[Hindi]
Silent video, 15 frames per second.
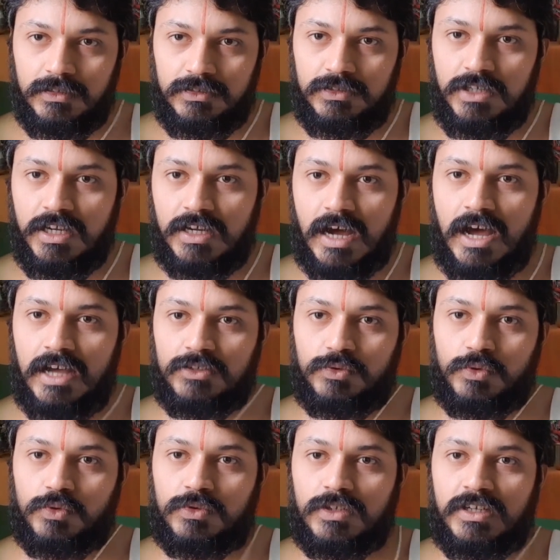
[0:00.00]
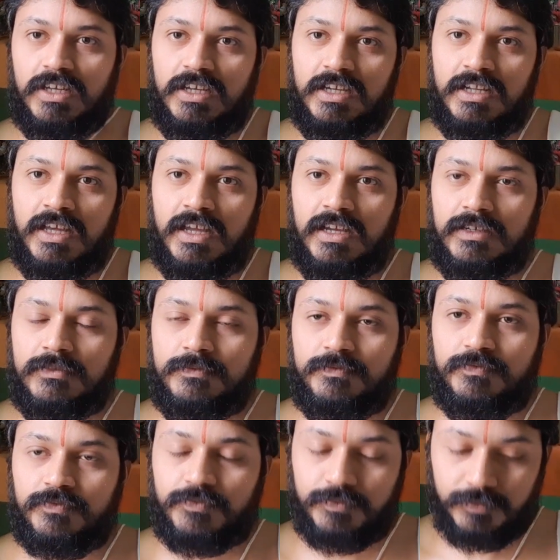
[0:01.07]
शिखा सूत्रहीन है
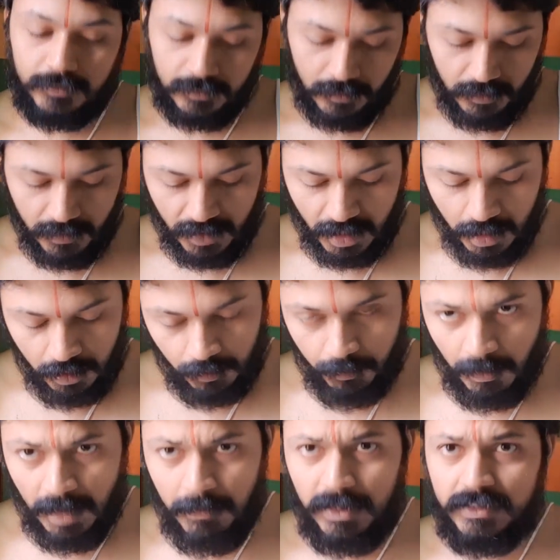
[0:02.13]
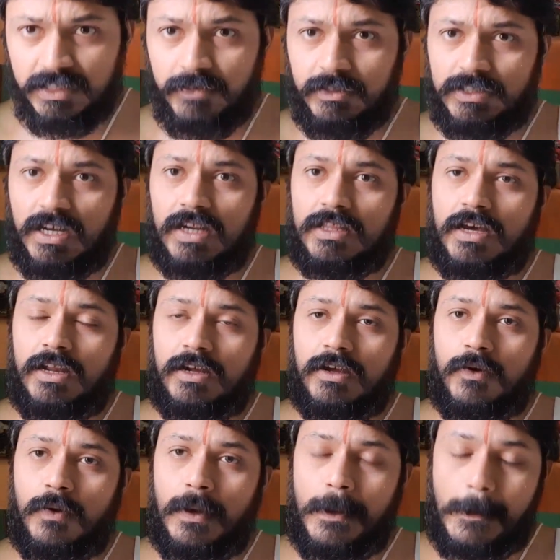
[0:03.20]
मैं भी इसी विचारधारा
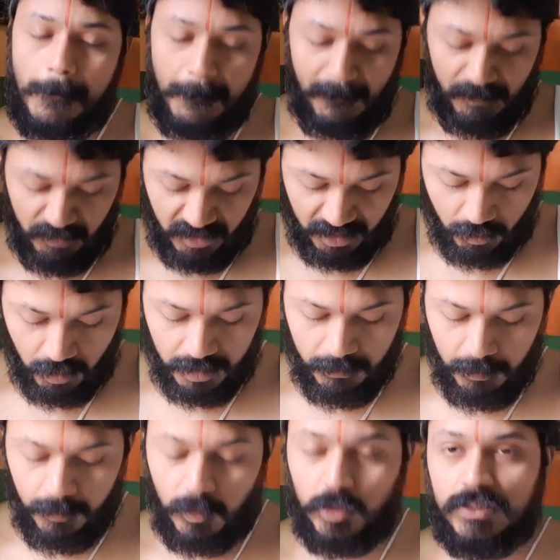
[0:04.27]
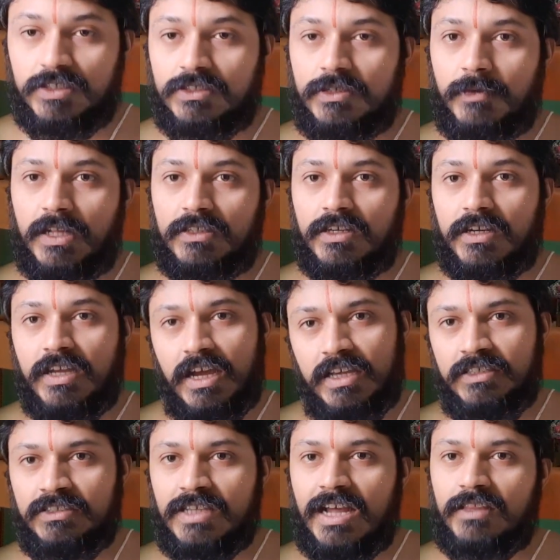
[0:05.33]
का हूँ इन्होंने भी बहुत अच्छी बात कही
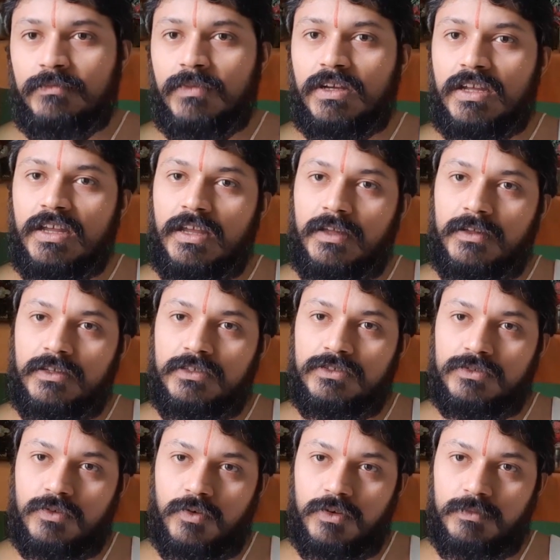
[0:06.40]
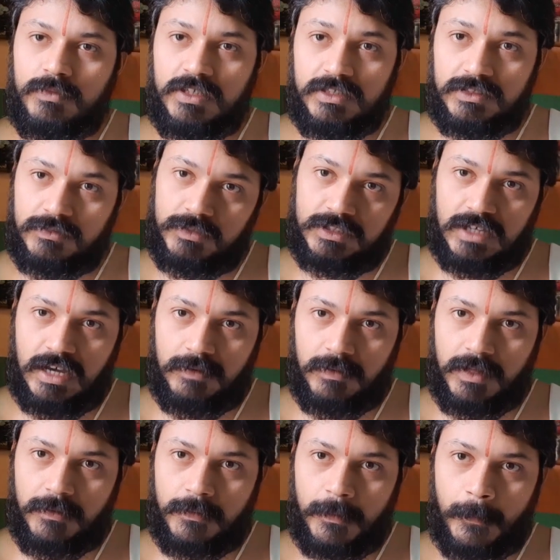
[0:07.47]
अहिंसात्मक है इसको भी इस विचार में
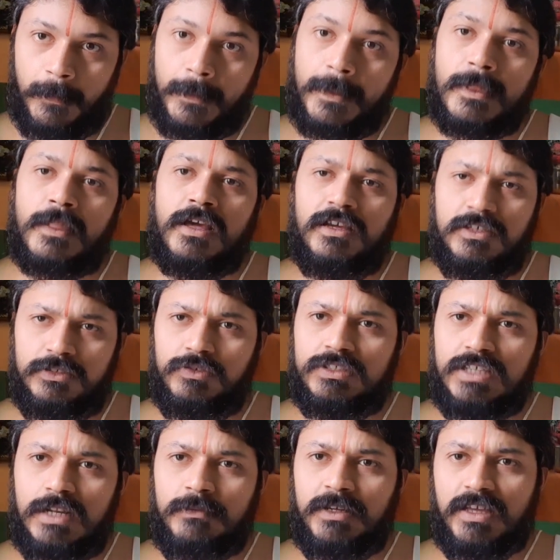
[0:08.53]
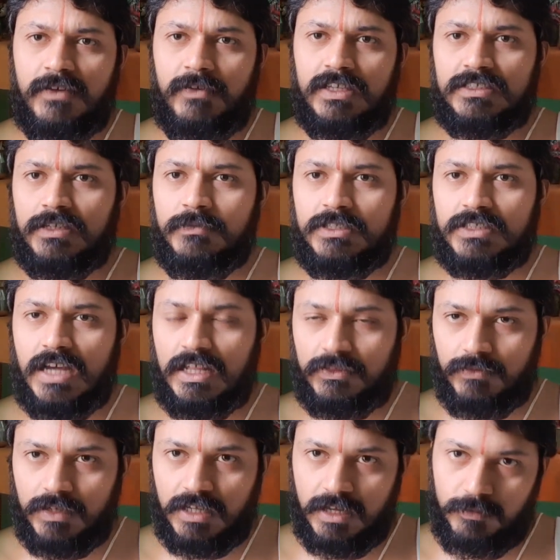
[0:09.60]
इस विचार में क्या वैसे भी
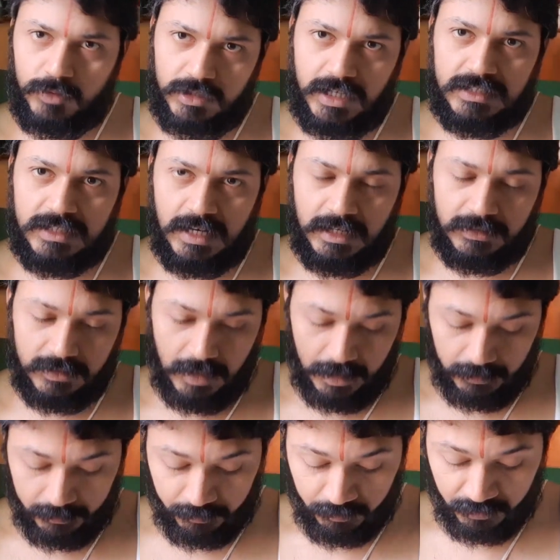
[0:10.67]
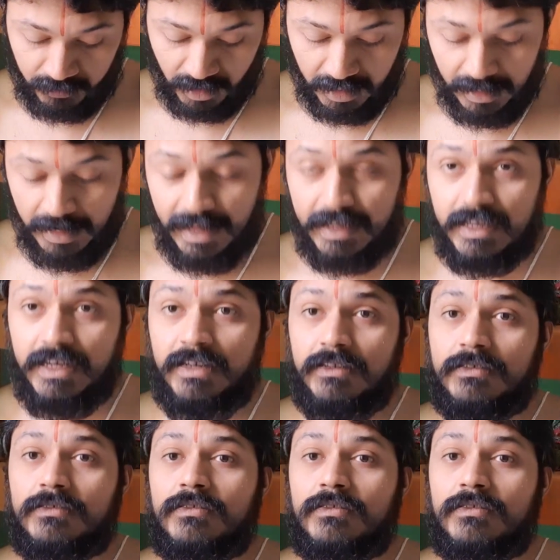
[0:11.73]
सात्विक है मुझे ऐसा लगता है लेकिन